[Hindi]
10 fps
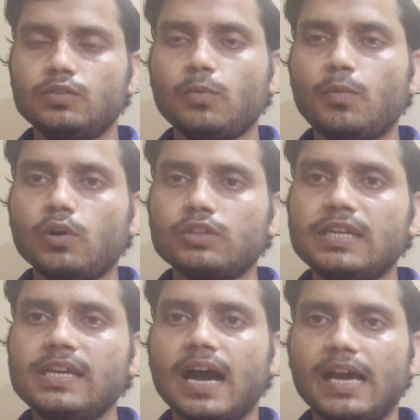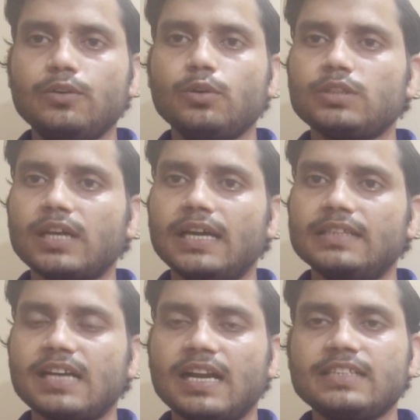जो बहुत ही हाई होता है
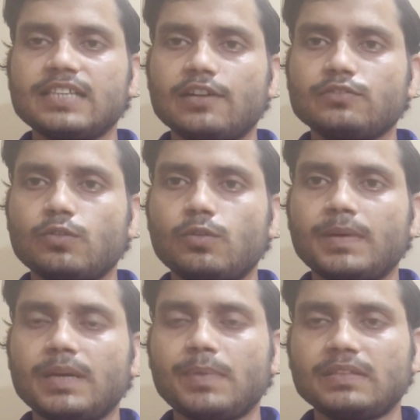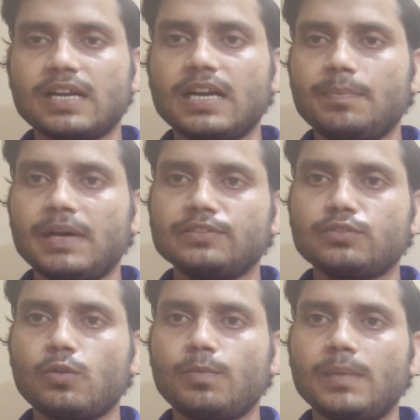साढ़े चार सौ रुपए साढ़े पाँच
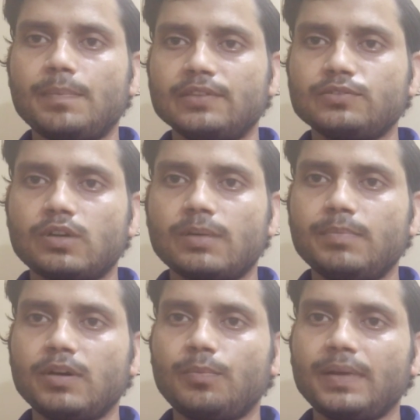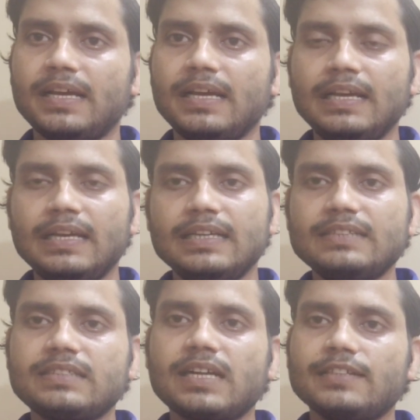सौ रुपए पाँच सौ नब्बे रुपए
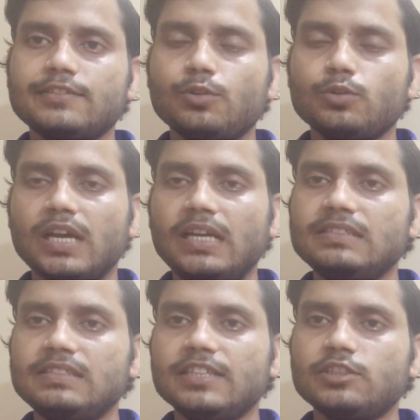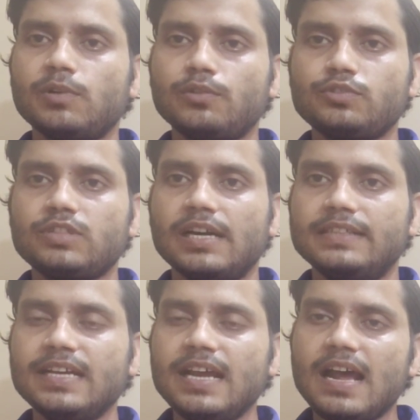इस तरह से होता है ई सी एस बाउंस चार्ज
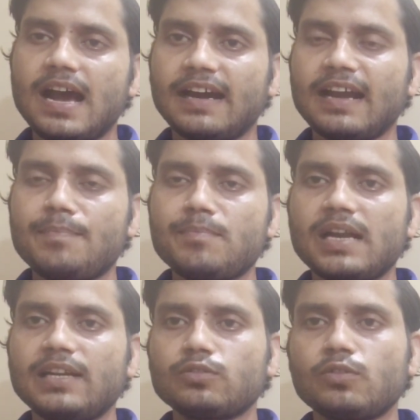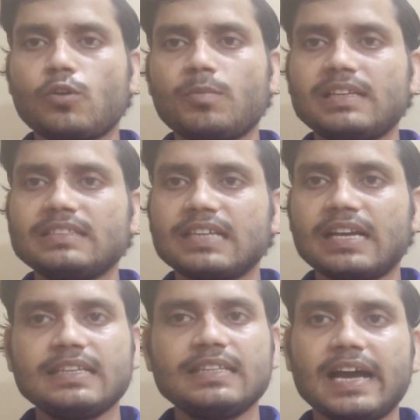अगर आप माने तो नॉर्मल
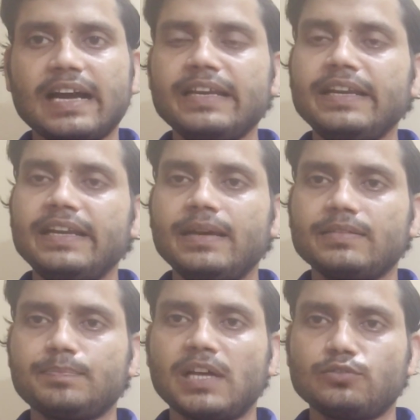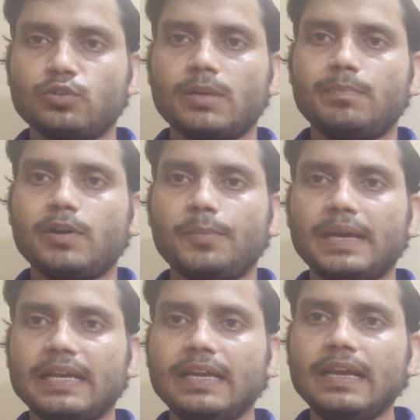इंसान की दिहाड़ी नहीं है पाँच सौ नब्बे
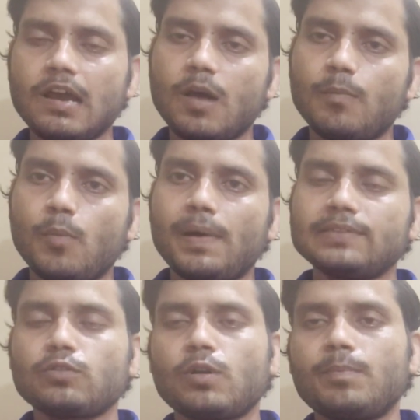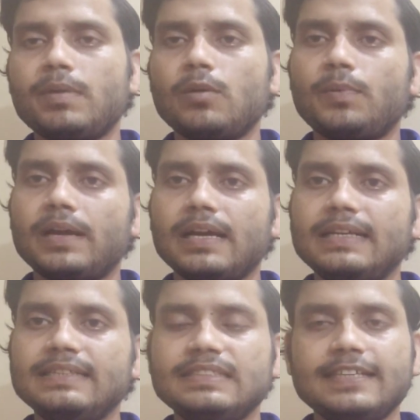रुपए की अब वो पाँच सौ नब्बे रुपए का
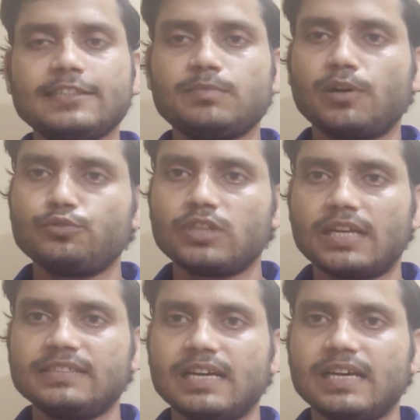ई सी एस बाउंस चार्ज